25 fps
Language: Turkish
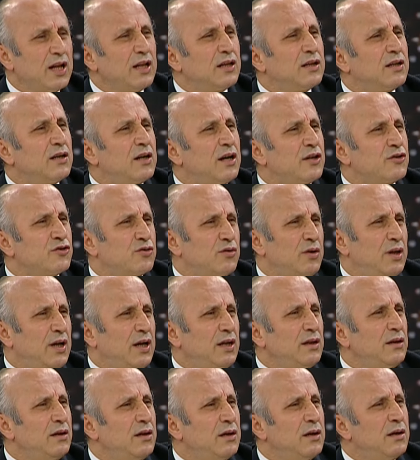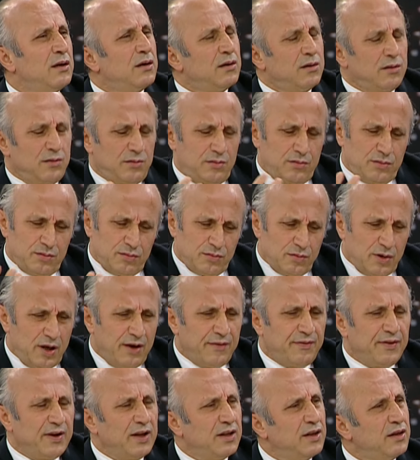tıraş olan,
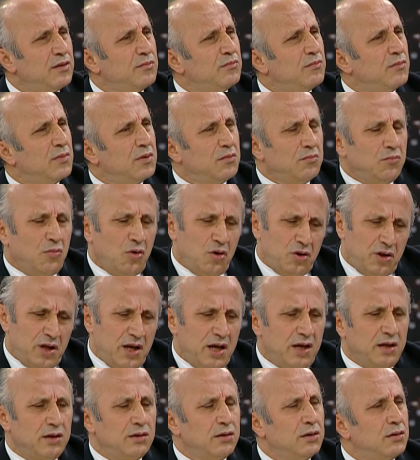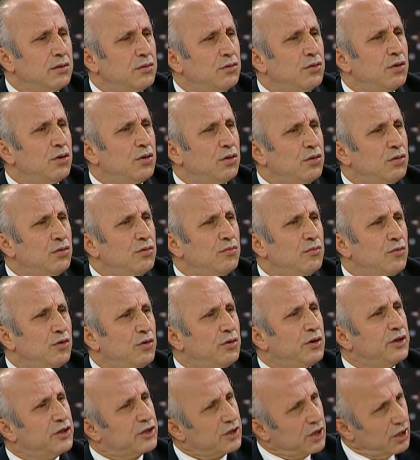efendim modern
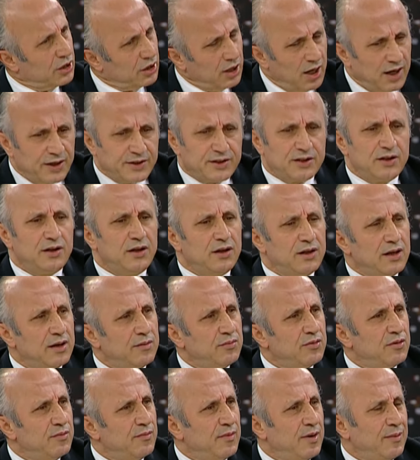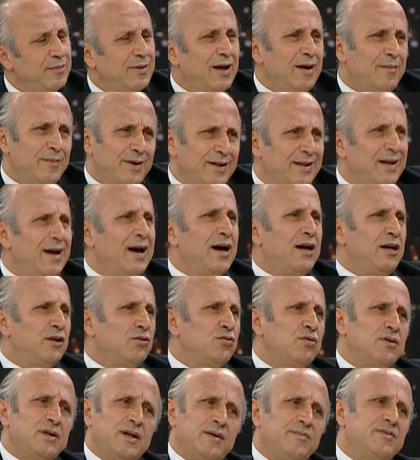görünümlü işte tahsili de bilmem ne ama
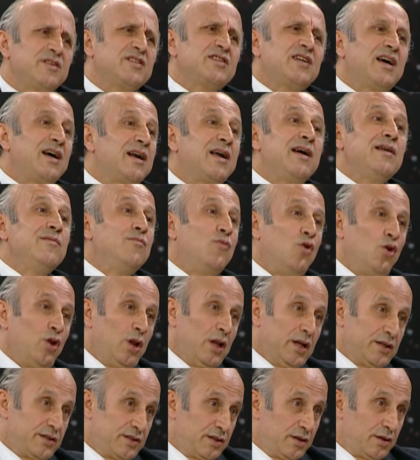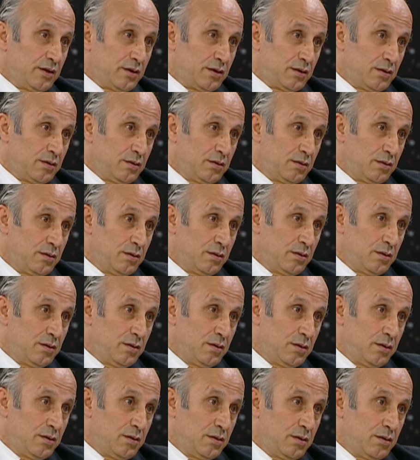nihayet o da bir saray mollasıdır.
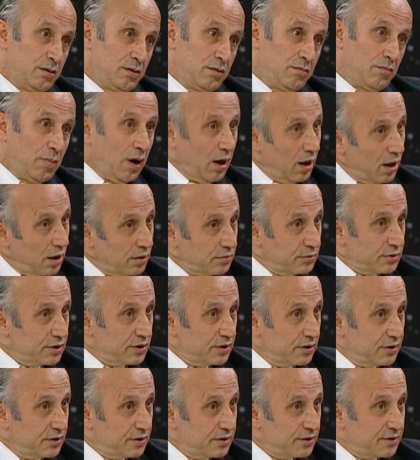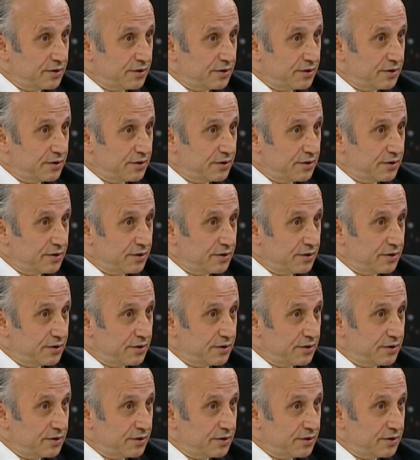Bakar mısınız?